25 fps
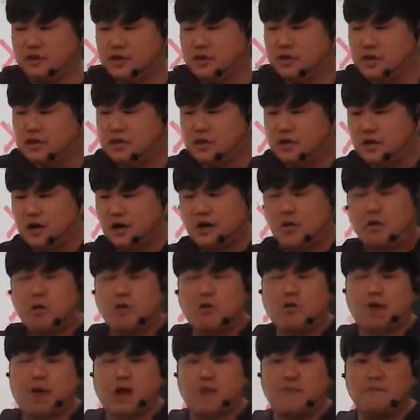그러니까 어,
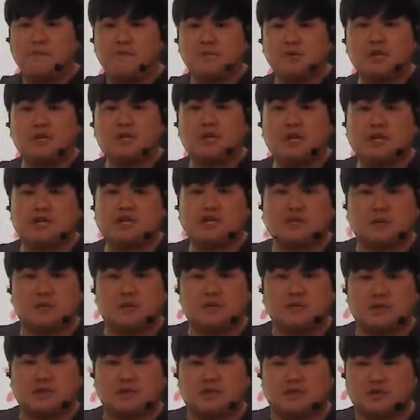감정이라는
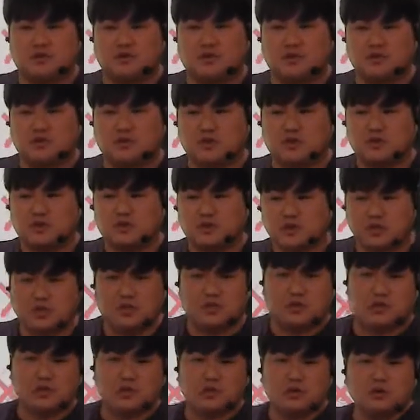느낌이 드는 거죠. 즉
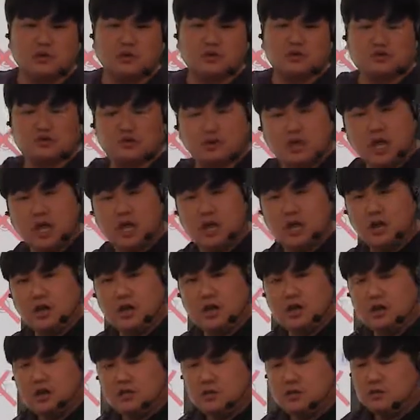9대1,
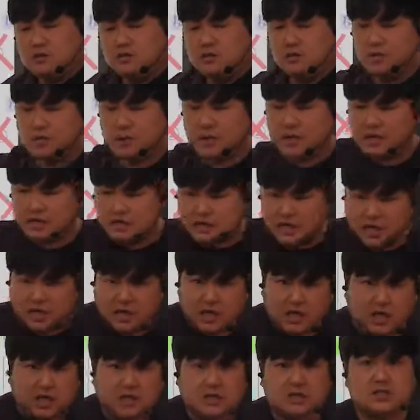뭐
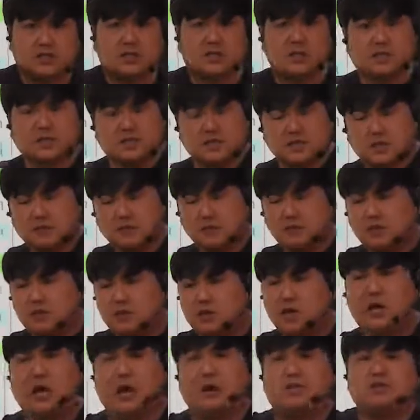8대2, 7대3 이거 되게
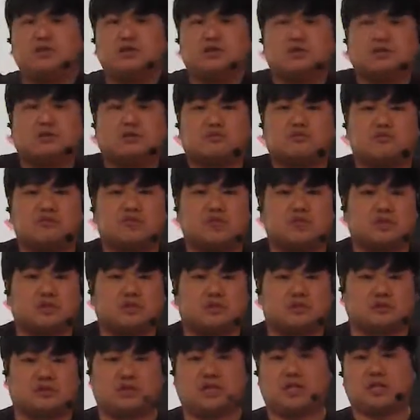감정적 문제일
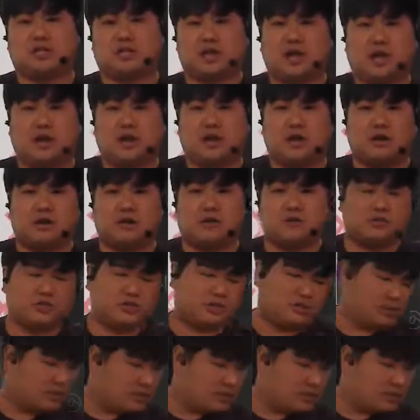수도 있다라는 거죠.